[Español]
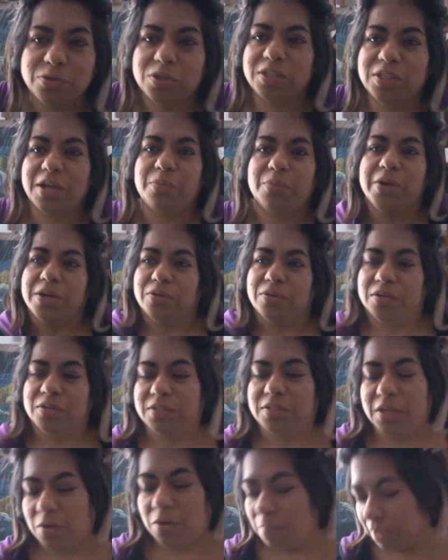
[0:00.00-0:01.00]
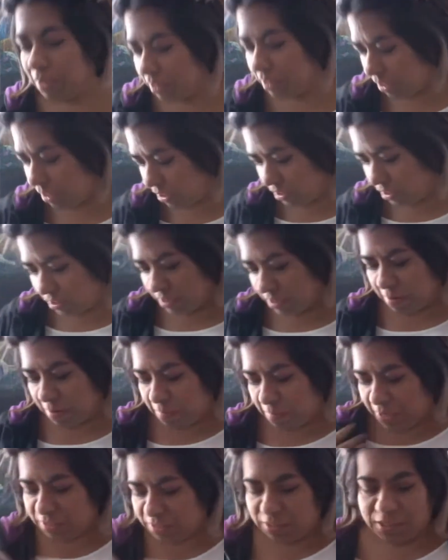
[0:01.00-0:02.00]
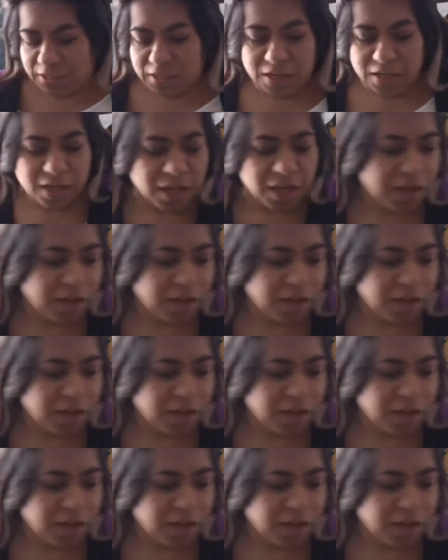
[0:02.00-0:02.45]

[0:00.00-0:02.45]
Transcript: que se lo manden entre mamás, para que